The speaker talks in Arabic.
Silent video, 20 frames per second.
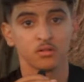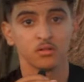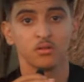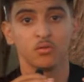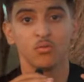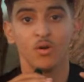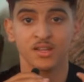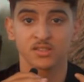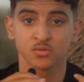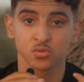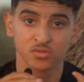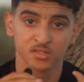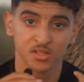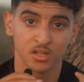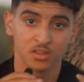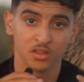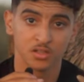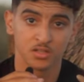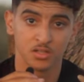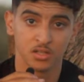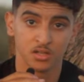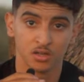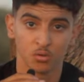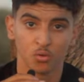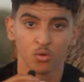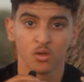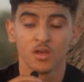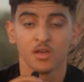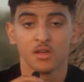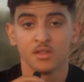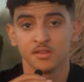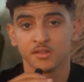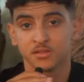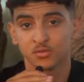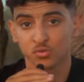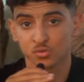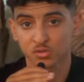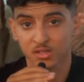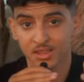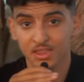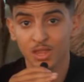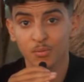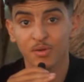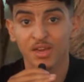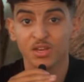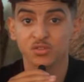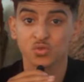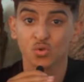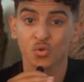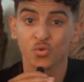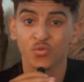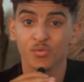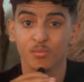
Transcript: واحد السوسيتي ديالو ديك السوسيتي بيخصو